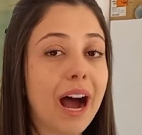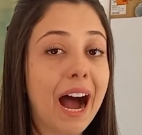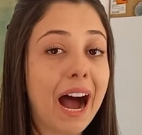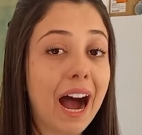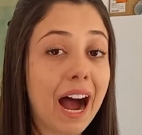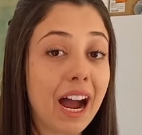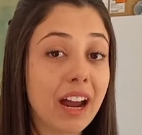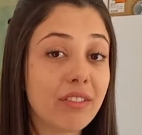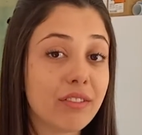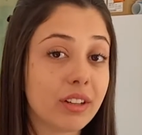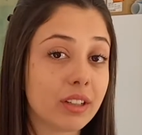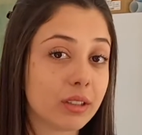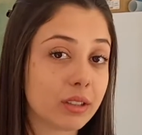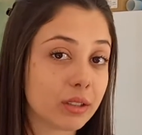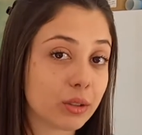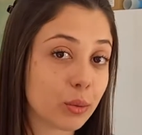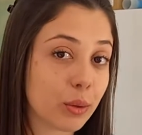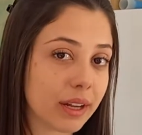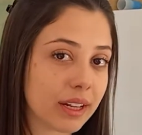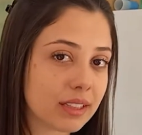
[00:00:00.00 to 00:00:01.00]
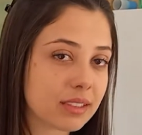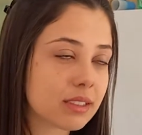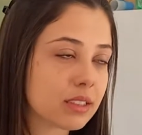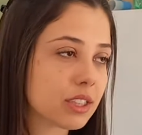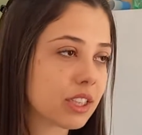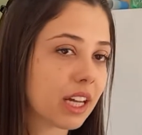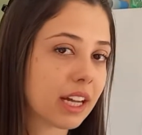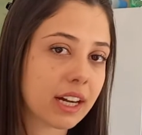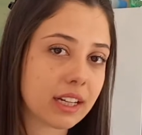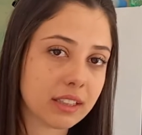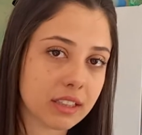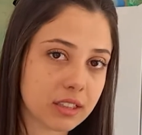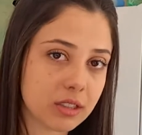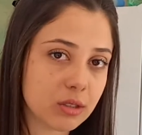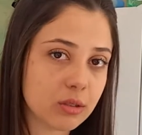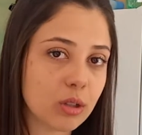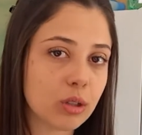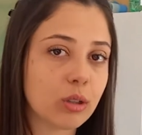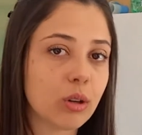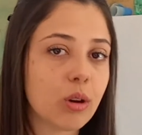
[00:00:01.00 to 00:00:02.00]
a raiva é uma doença de caráter de
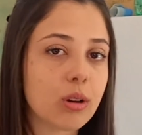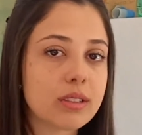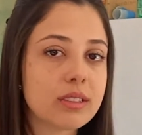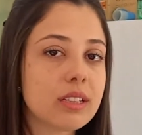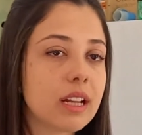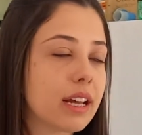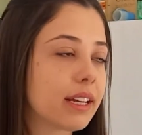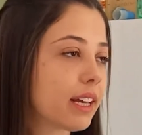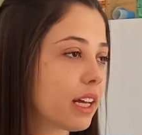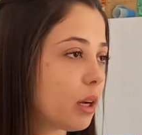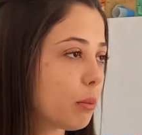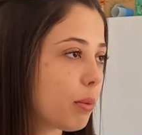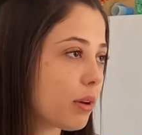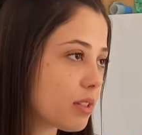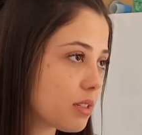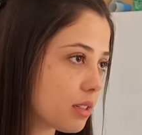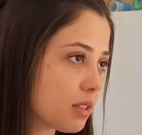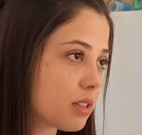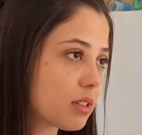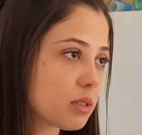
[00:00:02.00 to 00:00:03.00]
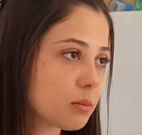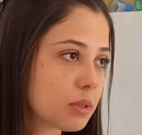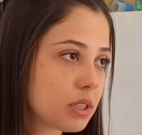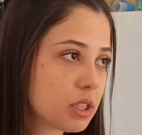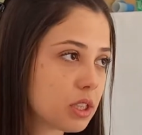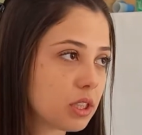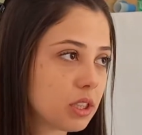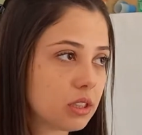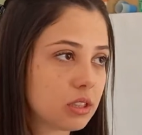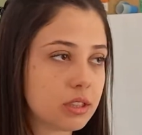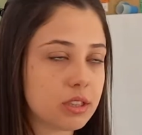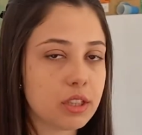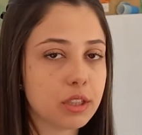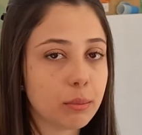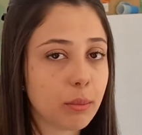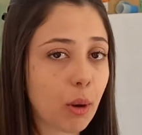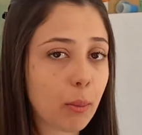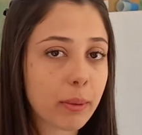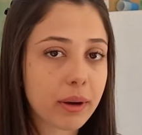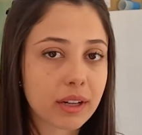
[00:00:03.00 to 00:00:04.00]
zoonose, né, que ela pode ser transmitida de
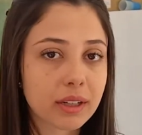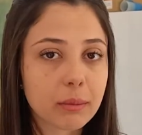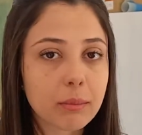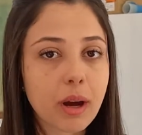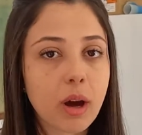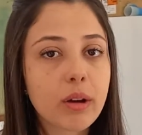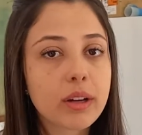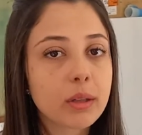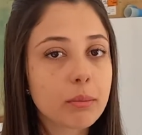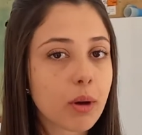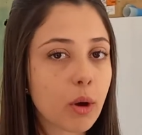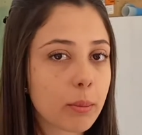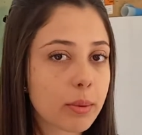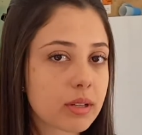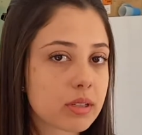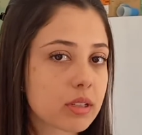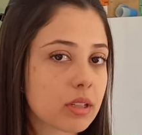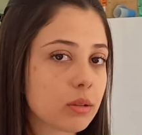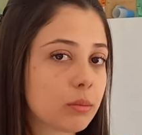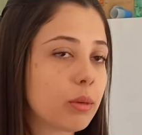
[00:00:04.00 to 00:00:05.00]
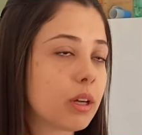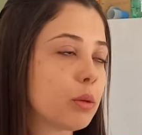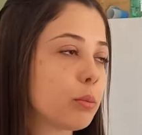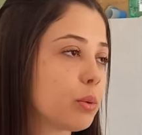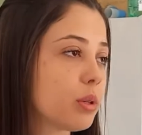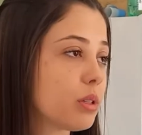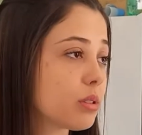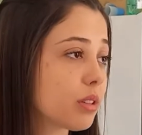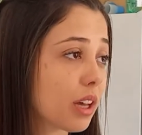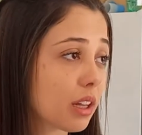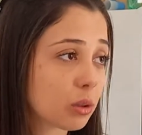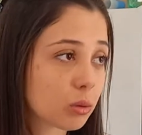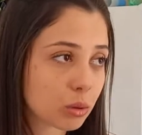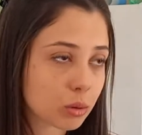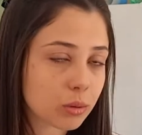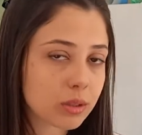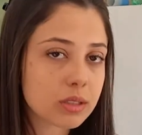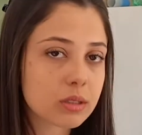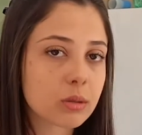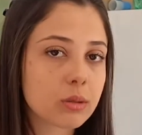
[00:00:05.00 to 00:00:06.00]
animal para animal, animal para ser humano, por isso que é
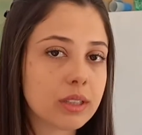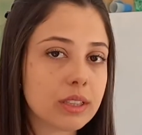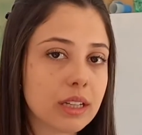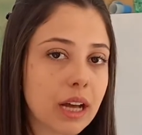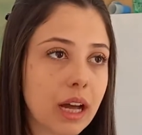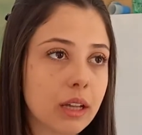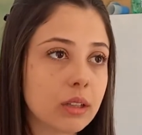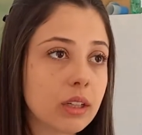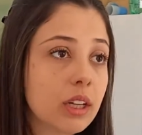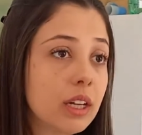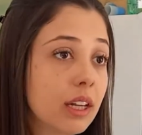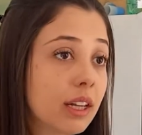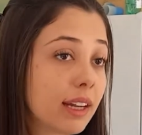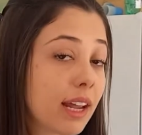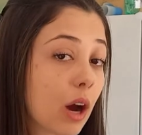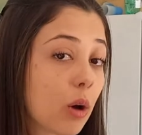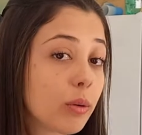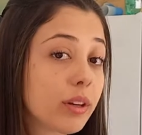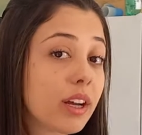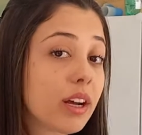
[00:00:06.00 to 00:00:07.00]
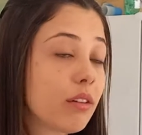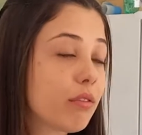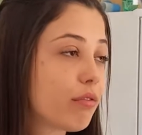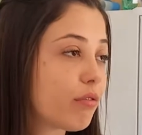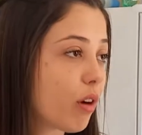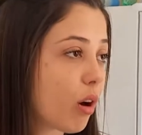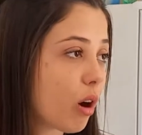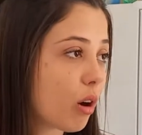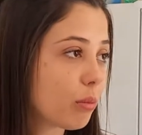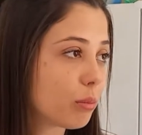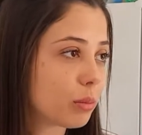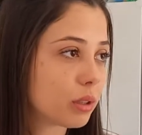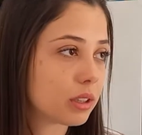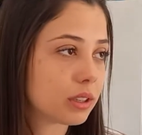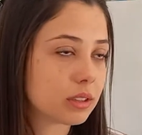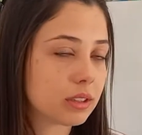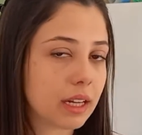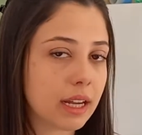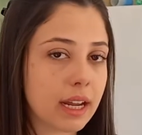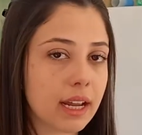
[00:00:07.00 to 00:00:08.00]
todo esse cuidado. E a única forma
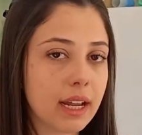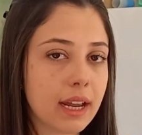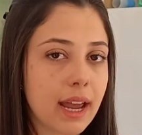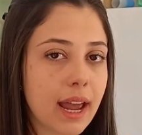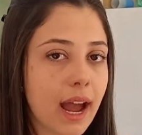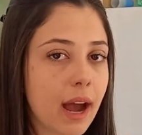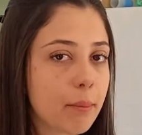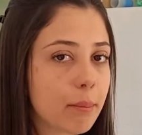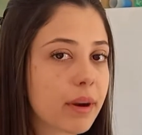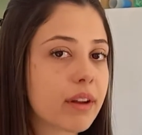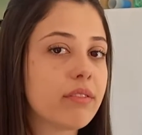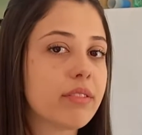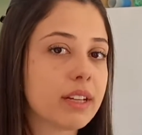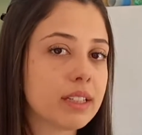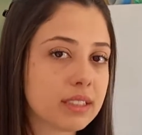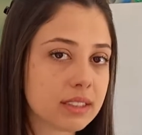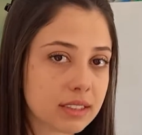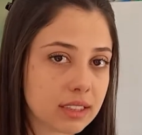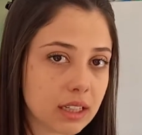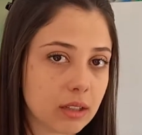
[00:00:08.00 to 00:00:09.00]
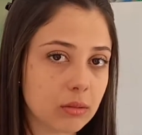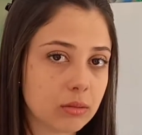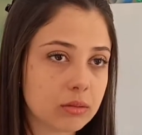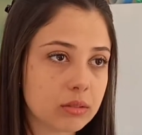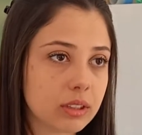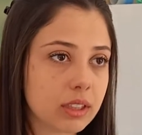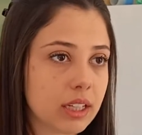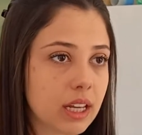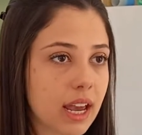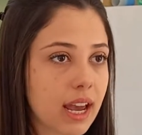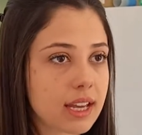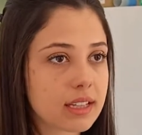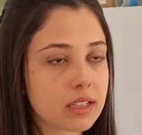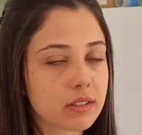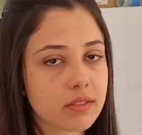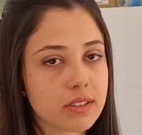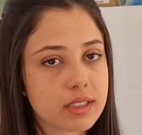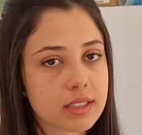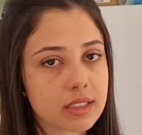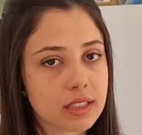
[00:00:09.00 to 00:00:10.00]
é, é a prevenção, que é essa
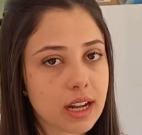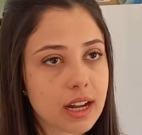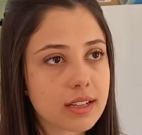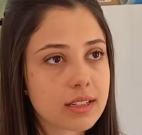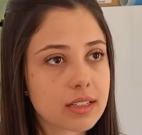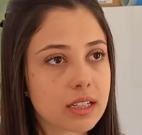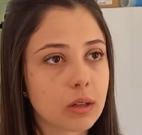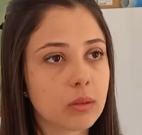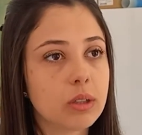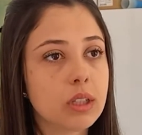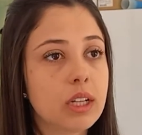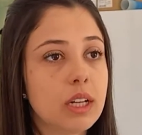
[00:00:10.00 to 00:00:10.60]
vacinação.